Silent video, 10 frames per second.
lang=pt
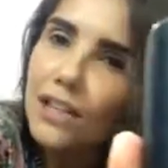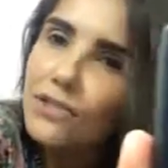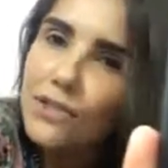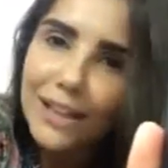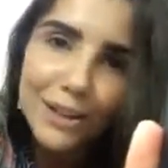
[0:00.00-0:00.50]

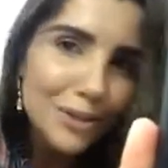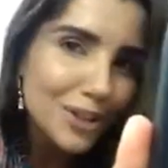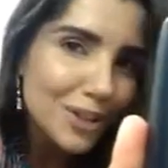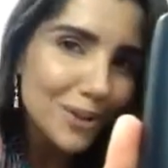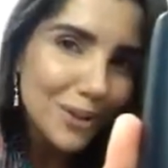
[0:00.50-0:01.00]
Gente, isso é tão
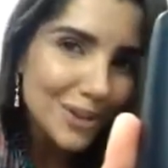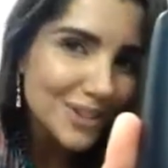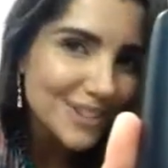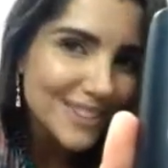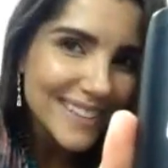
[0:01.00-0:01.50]

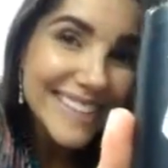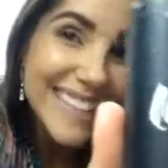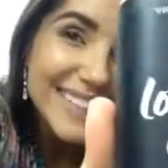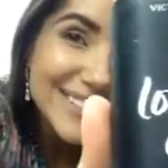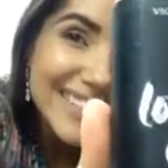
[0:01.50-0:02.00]
cheiroso que
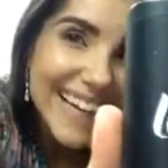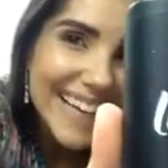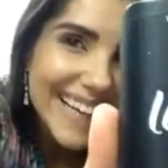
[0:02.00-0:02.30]
vocês não têm